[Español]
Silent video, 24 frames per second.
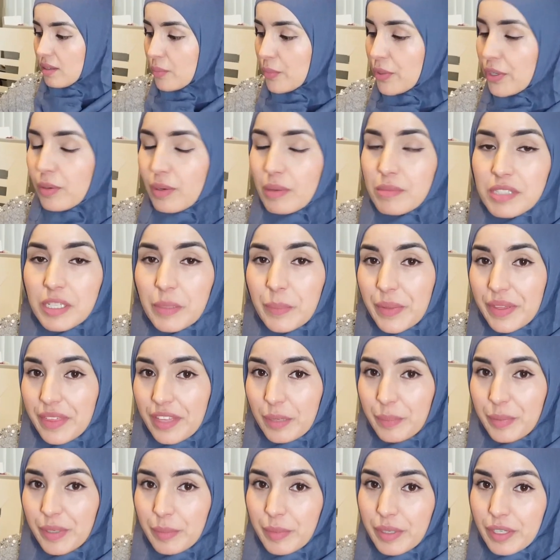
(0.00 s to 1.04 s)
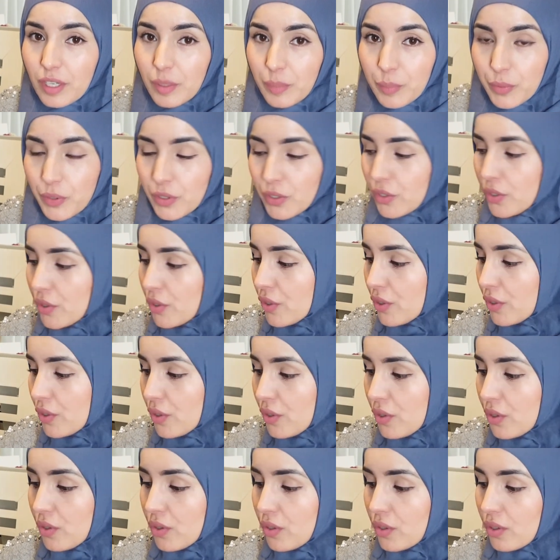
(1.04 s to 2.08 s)
Bueno, vamos a empezar primero
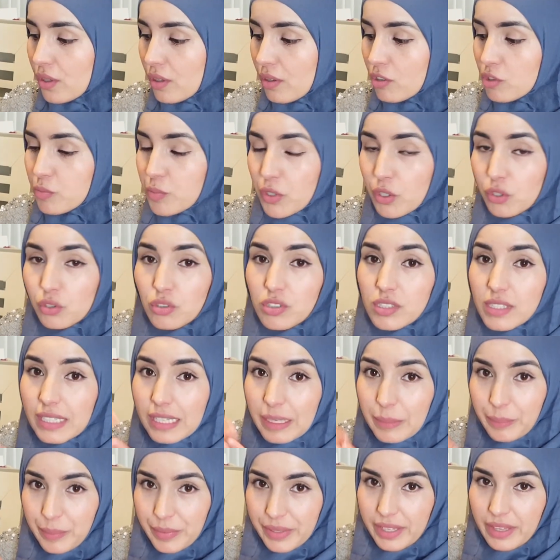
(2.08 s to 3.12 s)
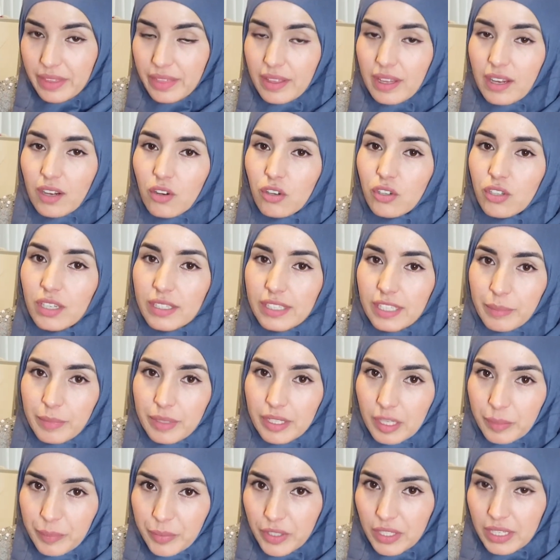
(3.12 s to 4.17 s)
por los productos de limpieza, con el que
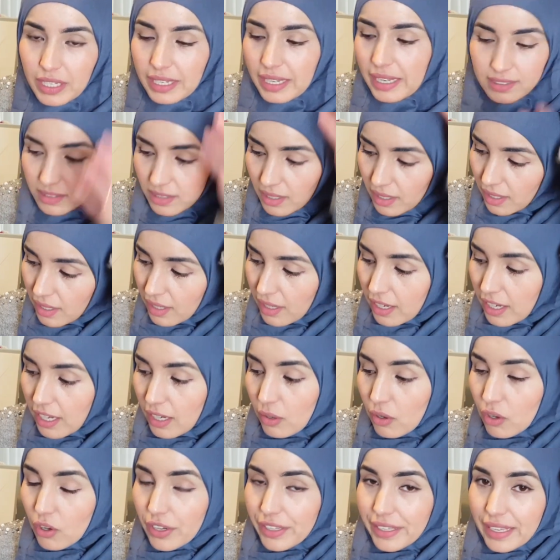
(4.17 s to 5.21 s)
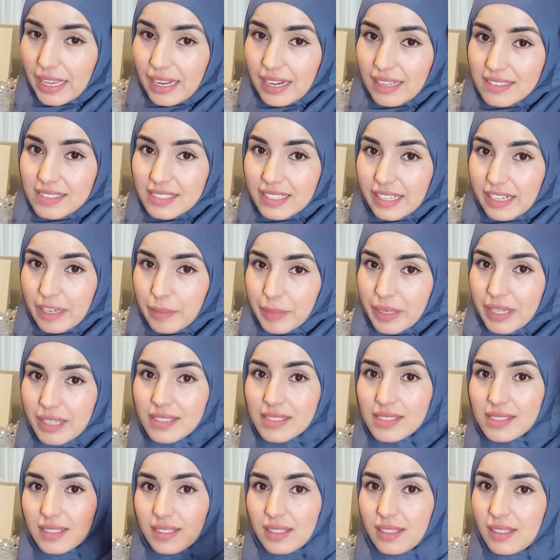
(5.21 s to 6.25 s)
me limpio la cara, y luego ya las
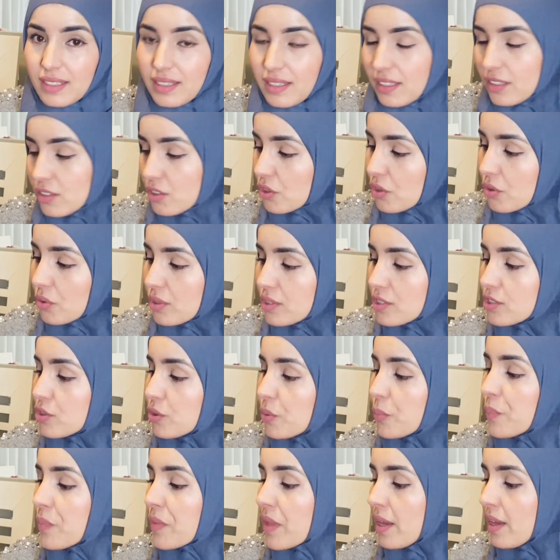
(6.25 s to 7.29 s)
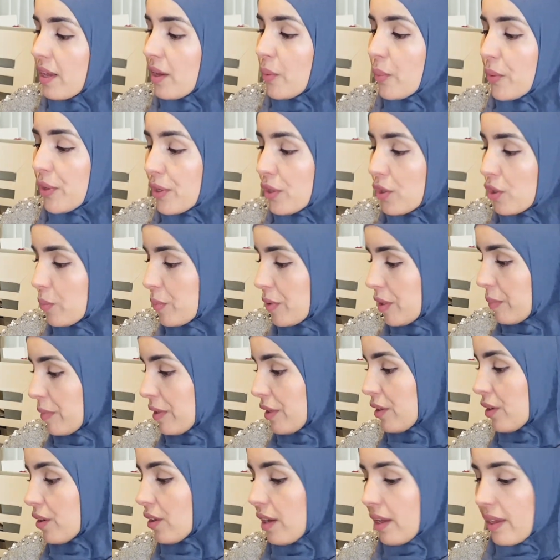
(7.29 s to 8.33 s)
cremas y, todo eso. Bueno, lo
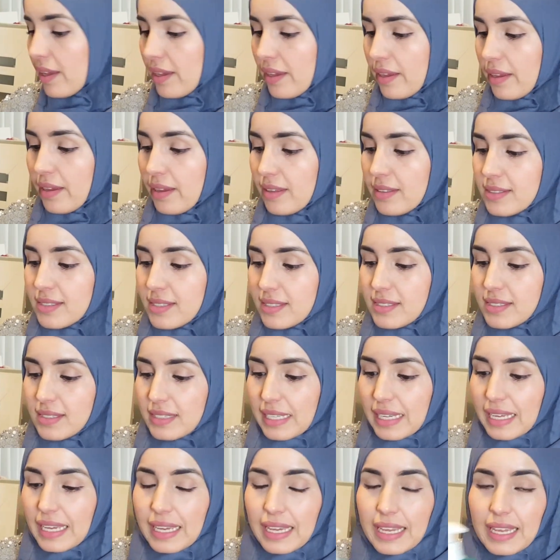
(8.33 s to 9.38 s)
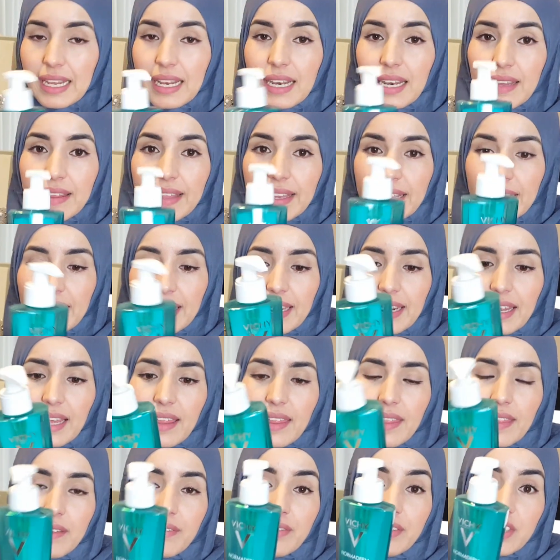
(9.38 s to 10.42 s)
primero es este gel de
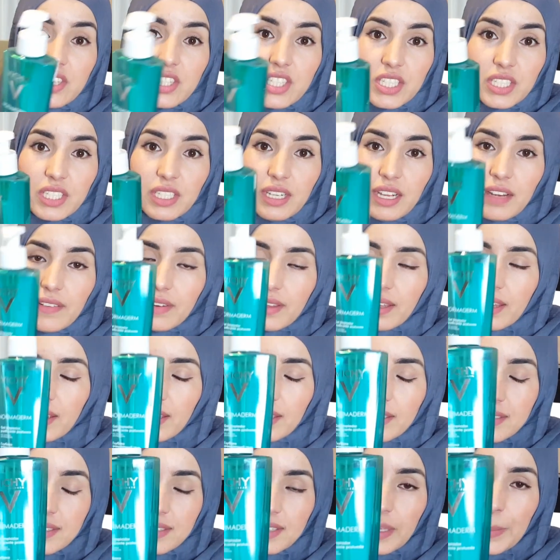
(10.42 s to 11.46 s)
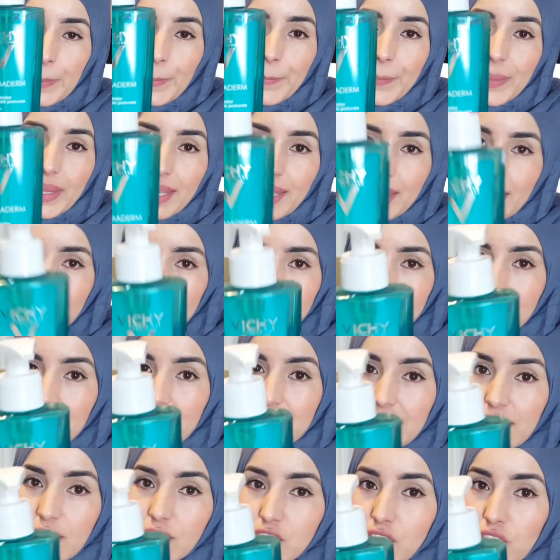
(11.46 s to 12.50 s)
cara de Vichy, la verdad es que este me encanta,
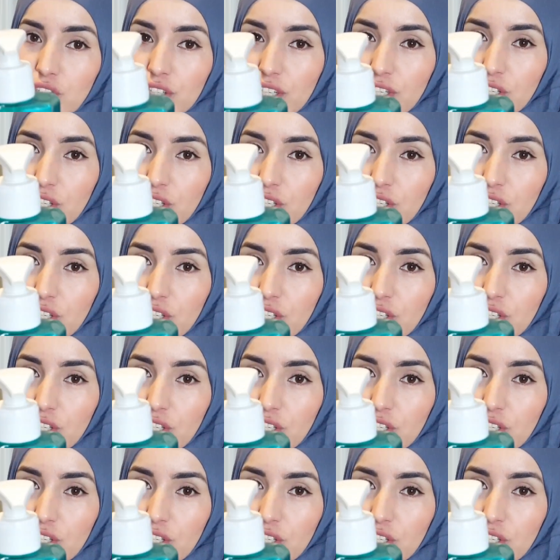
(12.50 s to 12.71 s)
ya os lo he